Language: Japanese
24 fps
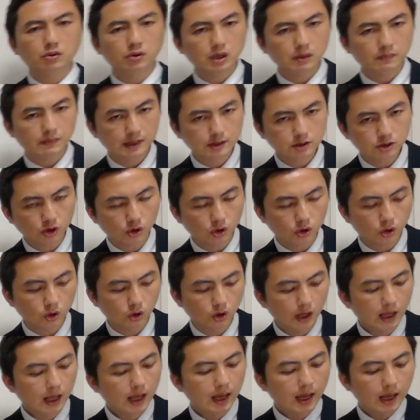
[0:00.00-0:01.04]
おきましょう。
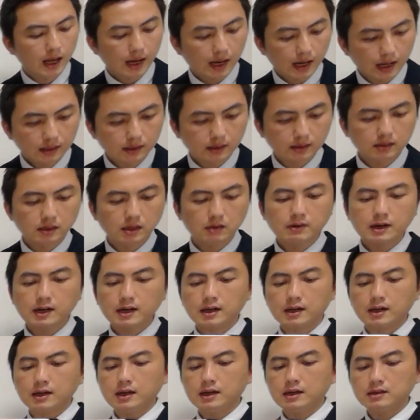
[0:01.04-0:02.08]
はい。で
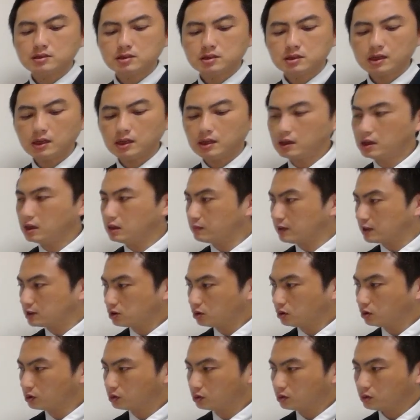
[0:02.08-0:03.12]
は、次行きま
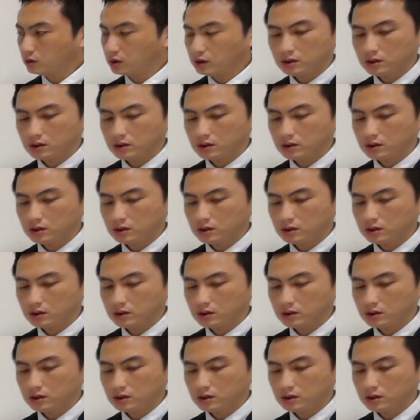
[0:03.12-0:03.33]
しょう。